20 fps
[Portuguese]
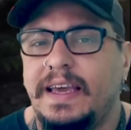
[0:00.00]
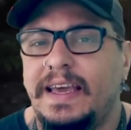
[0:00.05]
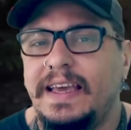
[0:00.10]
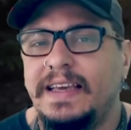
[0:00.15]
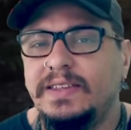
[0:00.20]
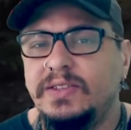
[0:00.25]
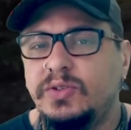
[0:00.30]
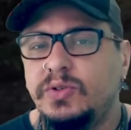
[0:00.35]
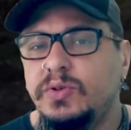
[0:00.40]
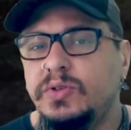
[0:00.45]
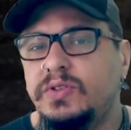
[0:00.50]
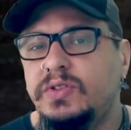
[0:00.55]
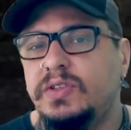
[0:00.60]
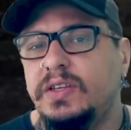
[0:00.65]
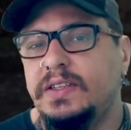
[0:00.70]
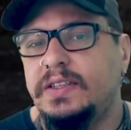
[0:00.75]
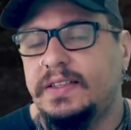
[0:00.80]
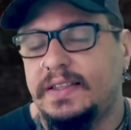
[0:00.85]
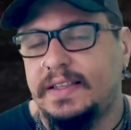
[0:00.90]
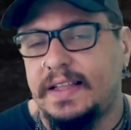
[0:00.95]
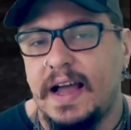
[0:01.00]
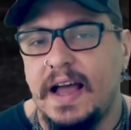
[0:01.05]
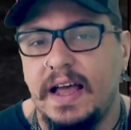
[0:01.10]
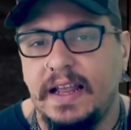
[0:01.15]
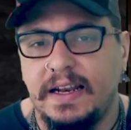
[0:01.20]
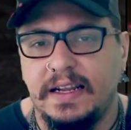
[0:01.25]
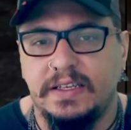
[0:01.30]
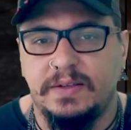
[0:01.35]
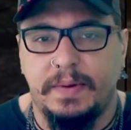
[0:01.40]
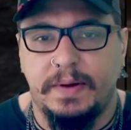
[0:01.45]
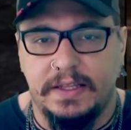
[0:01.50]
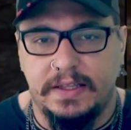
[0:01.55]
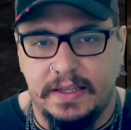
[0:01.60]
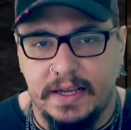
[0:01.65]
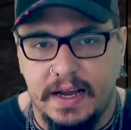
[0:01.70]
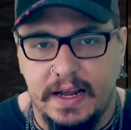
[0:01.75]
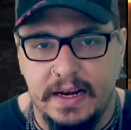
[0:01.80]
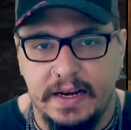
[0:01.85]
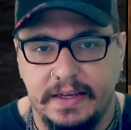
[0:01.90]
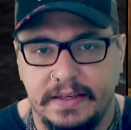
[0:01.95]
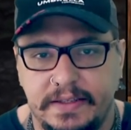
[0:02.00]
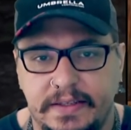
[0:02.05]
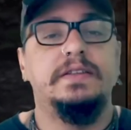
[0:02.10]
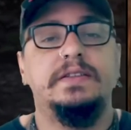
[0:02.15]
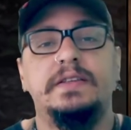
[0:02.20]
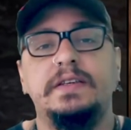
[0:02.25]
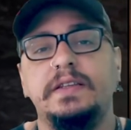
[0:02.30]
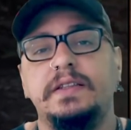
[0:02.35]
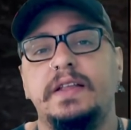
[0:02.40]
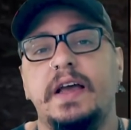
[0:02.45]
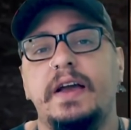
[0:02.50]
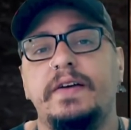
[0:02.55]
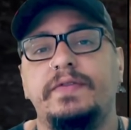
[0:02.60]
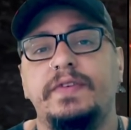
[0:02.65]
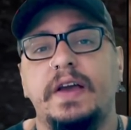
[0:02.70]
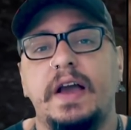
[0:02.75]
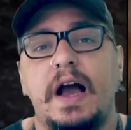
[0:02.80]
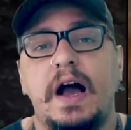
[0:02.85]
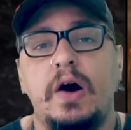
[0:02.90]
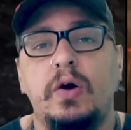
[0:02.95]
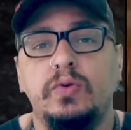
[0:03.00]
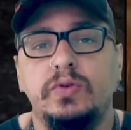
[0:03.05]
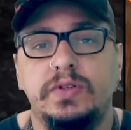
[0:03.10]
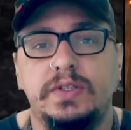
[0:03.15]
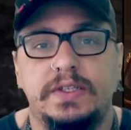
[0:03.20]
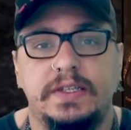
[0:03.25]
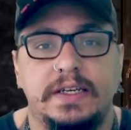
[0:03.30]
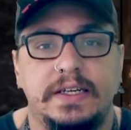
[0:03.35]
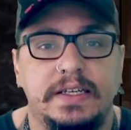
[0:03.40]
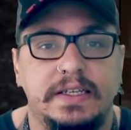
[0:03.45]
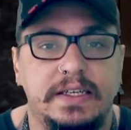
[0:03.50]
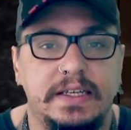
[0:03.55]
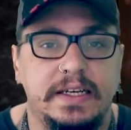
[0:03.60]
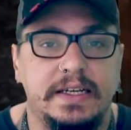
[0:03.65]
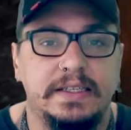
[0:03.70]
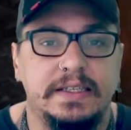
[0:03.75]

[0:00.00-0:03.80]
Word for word: ressuscitar nas batalhas se deve ao sangue